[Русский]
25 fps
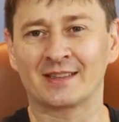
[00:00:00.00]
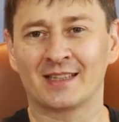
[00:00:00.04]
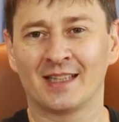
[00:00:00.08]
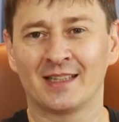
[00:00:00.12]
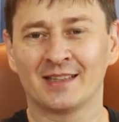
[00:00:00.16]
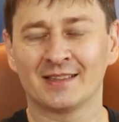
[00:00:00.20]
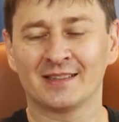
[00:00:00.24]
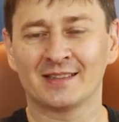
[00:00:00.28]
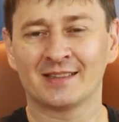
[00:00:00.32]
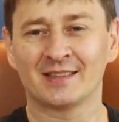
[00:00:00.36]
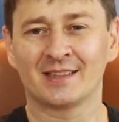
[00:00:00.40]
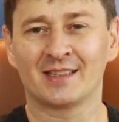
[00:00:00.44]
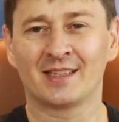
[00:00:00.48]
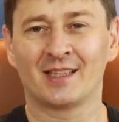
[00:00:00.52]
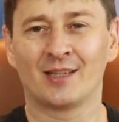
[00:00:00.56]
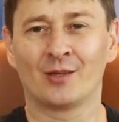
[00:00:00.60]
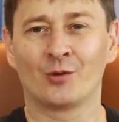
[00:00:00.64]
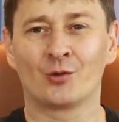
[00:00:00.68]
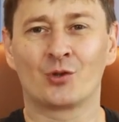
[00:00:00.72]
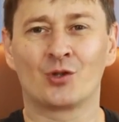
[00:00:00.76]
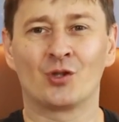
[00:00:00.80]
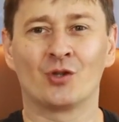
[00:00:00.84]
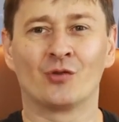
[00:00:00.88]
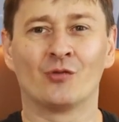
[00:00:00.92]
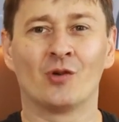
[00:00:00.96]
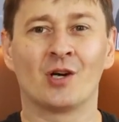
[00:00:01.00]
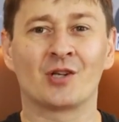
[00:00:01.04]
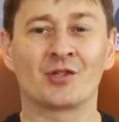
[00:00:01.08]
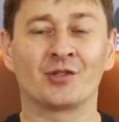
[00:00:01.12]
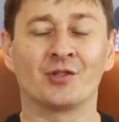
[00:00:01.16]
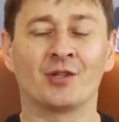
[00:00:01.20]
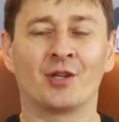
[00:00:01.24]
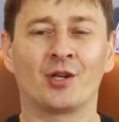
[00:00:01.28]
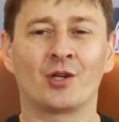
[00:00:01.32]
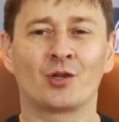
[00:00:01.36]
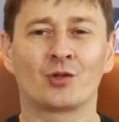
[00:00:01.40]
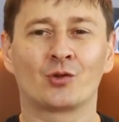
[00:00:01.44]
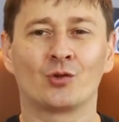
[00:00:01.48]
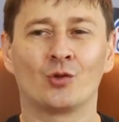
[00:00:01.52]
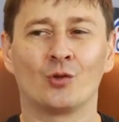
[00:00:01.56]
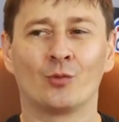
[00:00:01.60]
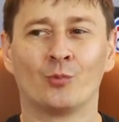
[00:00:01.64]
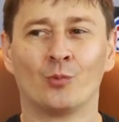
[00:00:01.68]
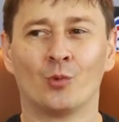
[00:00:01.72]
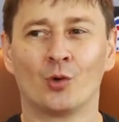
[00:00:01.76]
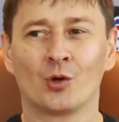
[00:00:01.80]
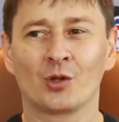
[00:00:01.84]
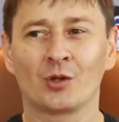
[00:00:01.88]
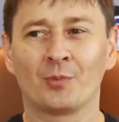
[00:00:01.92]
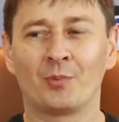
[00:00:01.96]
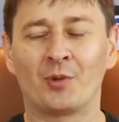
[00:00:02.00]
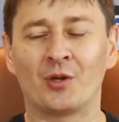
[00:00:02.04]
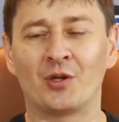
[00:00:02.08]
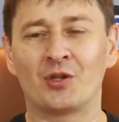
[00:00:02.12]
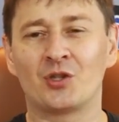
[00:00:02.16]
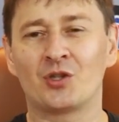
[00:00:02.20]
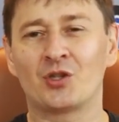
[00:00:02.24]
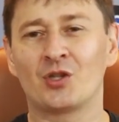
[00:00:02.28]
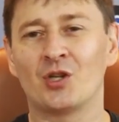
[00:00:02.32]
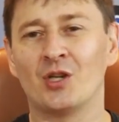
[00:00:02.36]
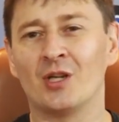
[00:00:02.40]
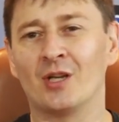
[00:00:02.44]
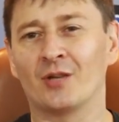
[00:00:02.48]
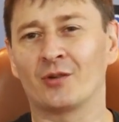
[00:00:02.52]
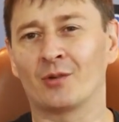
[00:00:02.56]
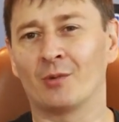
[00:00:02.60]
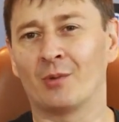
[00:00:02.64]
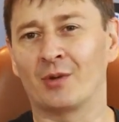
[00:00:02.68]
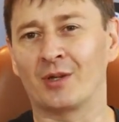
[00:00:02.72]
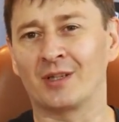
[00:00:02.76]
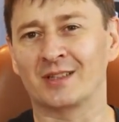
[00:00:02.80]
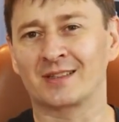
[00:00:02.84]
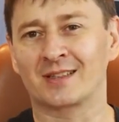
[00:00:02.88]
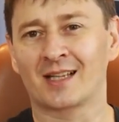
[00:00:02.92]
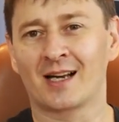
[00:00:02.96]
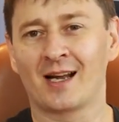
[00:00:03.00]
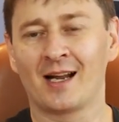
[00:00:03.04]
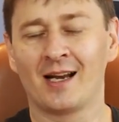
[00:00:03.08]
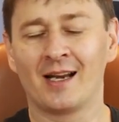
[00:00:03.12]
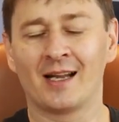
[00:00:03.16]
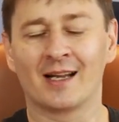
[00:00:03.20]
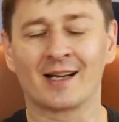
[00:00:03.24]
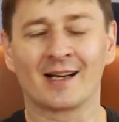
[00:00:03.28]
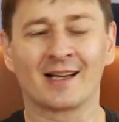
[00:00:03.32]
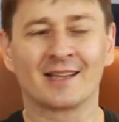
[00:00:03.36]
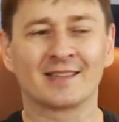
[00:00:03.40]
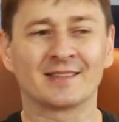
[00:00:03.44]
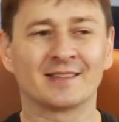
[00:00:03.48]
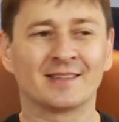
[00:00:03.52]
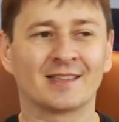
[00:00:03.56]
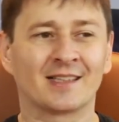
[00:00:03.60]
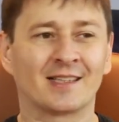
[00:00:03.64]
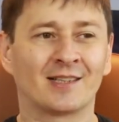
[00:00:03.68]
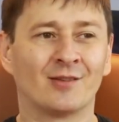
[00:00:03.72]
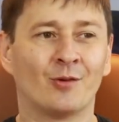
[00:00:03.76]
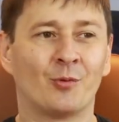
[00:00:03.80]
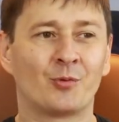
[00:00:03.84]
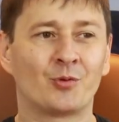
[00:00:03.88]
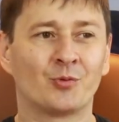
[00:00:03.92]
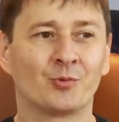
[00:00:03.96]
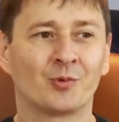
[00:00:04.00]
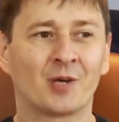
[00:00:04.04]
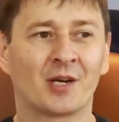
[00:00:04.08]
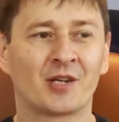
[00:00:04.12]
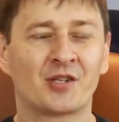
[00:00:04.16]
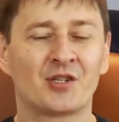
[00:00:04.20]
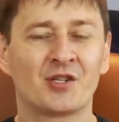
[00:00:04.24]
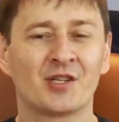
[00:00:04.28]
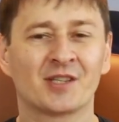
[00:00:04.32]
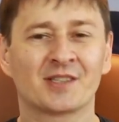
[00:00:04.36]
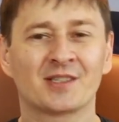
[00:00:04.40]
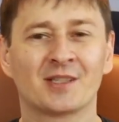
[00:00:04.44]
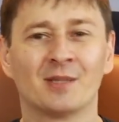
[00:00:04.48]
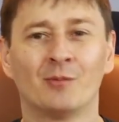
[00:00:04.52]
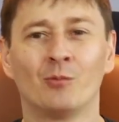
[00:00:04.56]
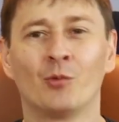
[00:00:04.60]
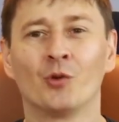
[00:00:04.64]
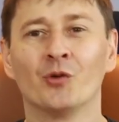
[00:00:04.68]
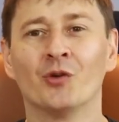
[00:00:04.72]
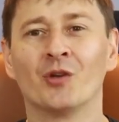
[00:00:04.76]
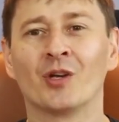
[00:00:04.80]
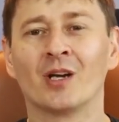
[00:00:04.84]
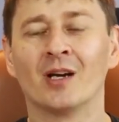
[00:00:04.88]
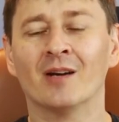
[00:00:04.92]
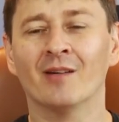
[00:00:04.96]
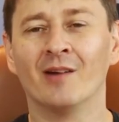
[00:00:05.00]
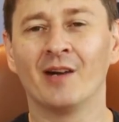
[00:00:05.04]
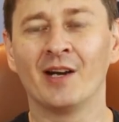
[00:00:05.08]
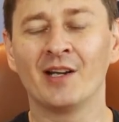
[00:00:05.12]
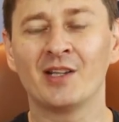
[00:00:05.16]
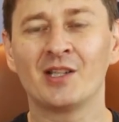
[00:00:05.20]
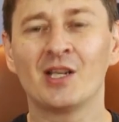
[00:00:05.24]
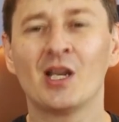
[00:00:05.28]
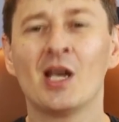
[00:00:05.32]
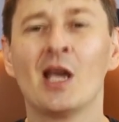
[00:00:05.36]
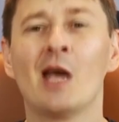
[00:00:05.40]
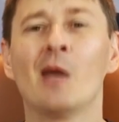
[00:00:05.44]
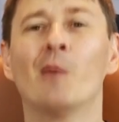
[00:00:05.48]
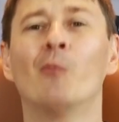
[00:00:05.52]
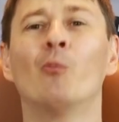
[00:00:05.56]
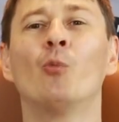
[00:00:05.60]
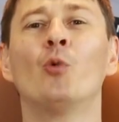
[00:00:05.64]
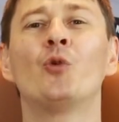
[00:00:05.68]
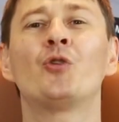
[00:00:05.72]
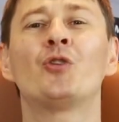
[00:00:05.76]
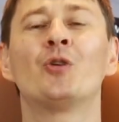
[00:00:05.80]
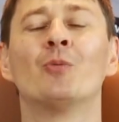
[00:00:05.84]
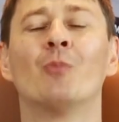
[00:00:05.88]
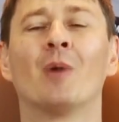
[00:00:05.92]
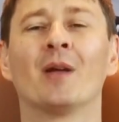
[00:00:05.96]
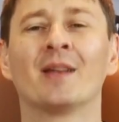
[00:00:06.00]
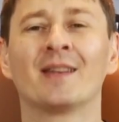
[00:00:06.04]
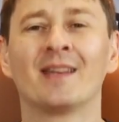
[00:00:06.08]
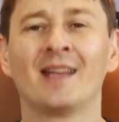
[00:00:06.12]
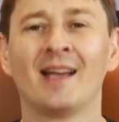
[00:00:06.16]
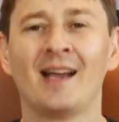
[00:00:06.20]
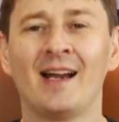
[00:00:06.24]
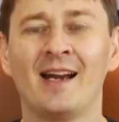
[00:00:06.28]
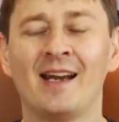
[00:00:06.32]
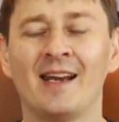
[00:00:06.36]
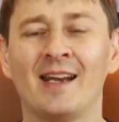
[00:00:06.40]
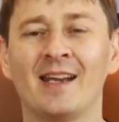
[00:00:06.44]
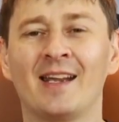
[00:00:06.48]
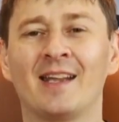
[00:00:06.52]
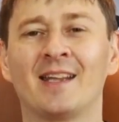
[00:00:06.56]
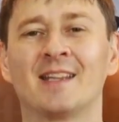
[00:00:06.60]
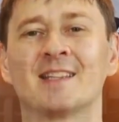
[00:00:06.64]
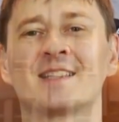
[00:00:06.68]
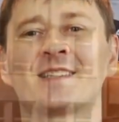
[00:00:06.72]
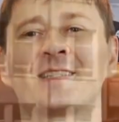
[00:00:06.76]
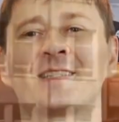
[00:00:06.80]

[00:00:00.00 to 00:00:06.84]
станция, очень важный речной порт, пересечение автомагистрали, разных, в общем, как сейчас модно говорить, мультимодальный